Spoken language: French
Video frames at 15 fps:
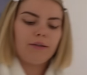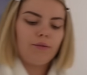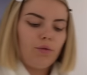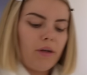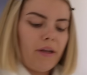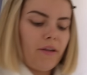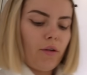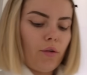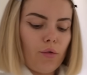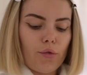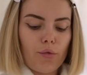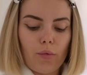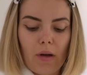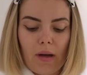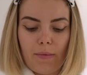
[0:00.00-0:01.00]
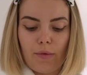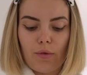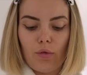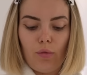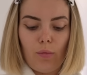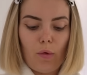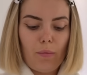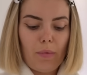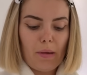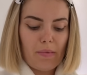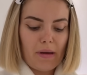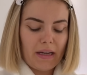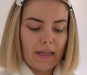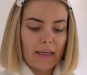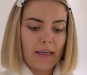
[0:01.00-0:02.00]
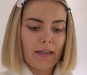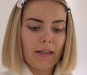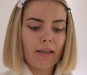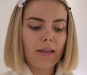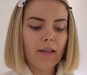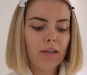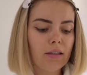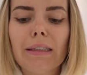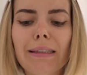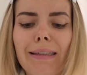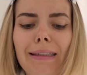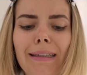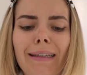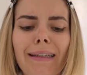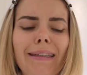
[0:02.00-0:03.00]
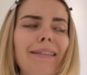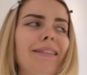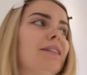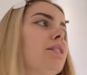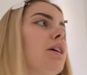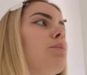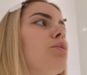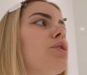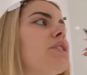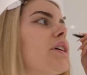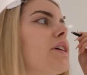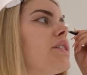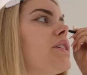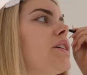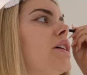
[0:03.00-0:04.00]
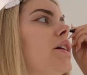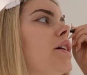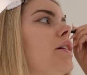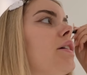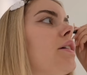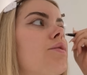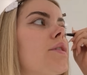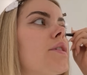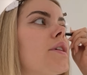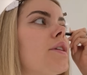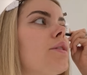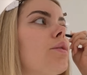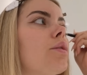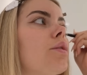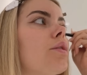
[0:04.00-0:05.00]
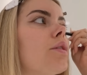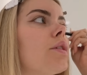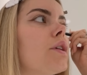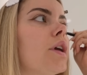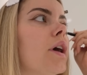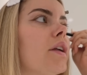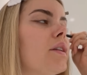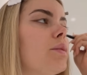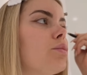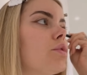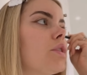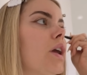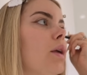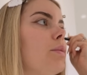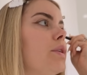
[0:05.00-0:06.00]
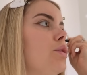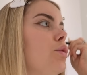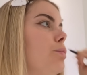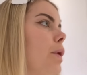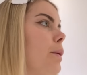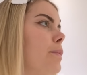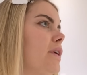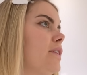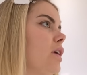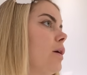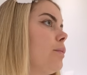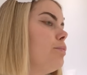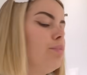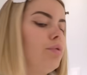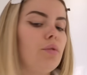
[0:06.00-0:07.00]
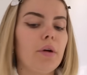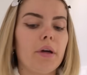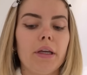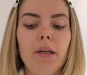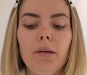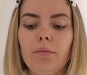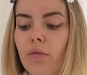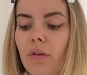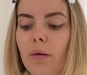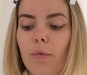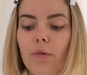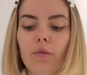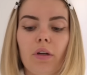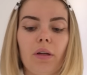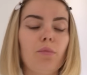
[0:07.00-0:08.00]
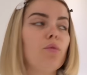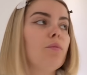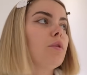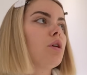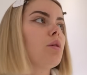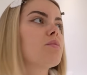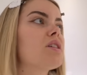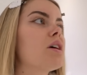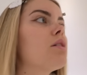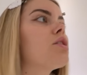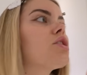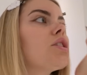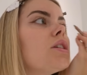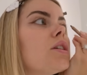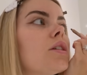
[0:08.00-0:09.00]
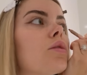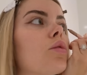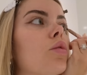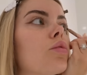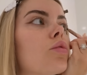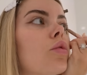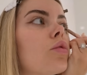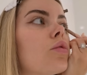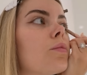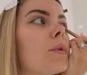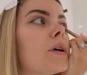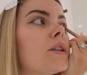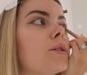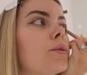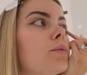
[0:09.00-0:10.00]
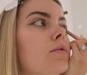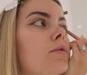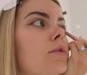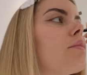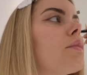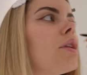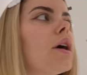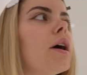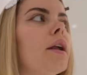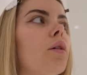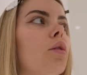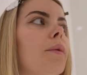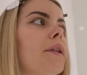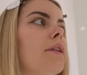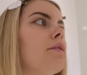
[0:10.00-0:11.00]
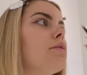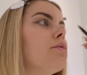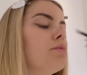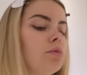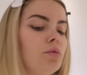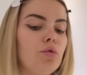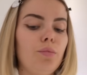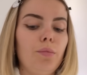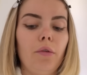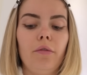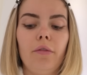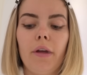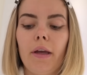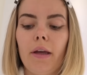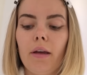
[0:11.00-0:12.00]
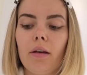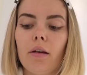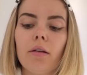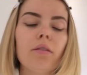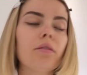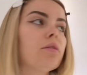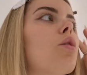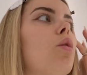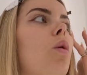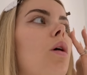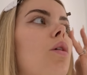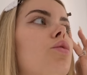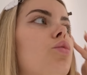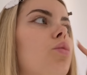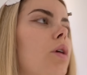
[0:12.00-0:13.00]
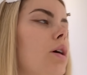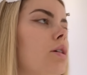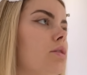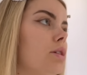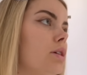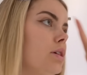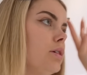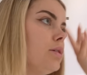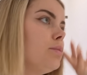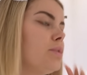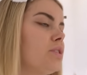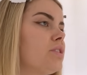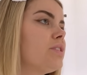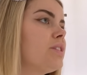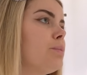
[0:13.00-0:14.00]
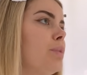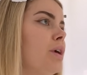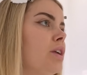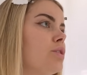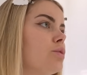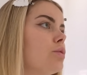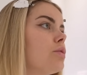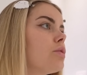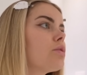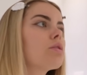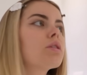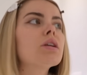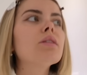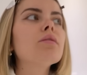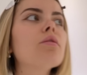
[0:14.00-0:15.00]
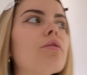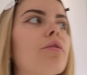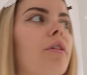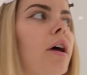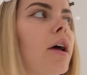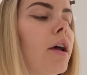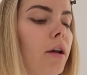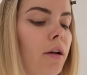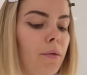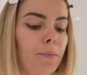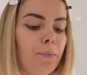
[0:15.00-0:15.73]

Les deux liners ne sont absolument pas pareils. c'est en train de me stresser. Je vais essayer de garder mon calme et de pas me mettre à pleurer. Vraiment dans les moments comme ça, j'ai trop trop de pression. Allez Roman, tu peux le faire. Crois en toi, parce que c'est pas les autres qui vont faire.